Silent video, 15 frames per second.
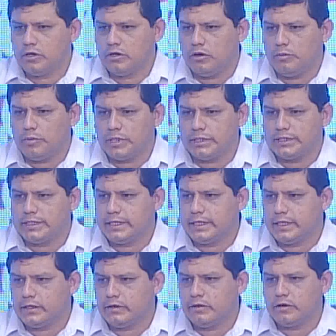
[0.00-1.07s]
no
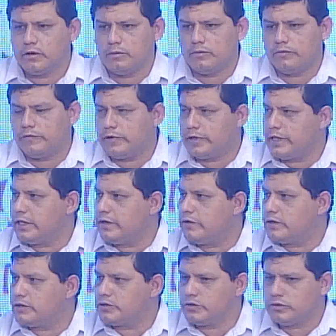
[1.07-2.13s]
perecederos como fideo,
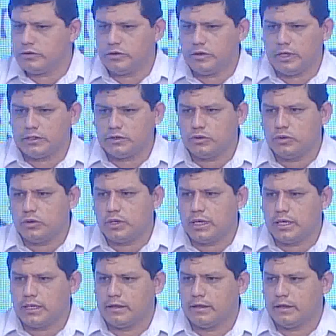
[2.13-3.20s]
arroz,
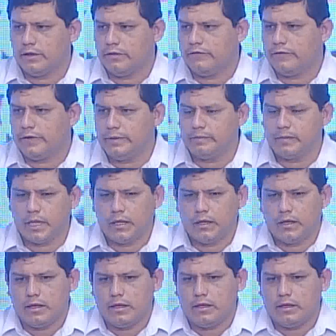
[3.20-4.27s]
azúcar, en fin,
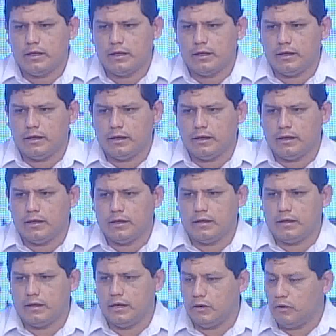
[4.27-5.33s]

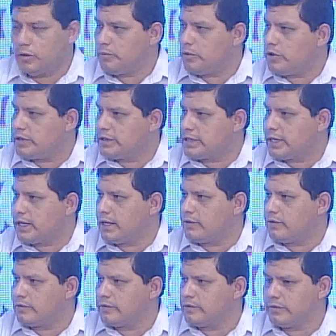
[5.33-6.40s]
y, lo hemos
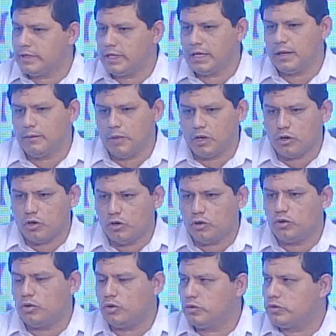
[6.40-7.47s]
entregado, digamos, al
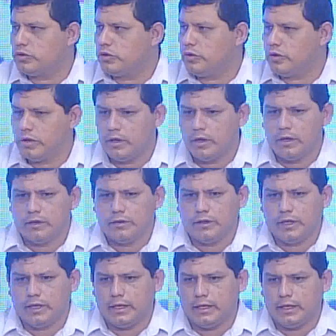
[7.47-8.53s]
conjunto
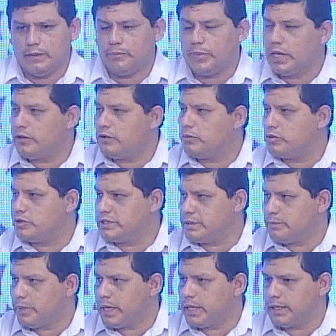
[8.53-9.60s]
de empleados
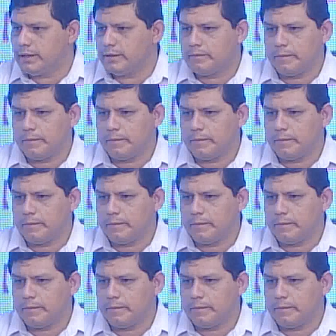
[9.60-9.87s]
municipales.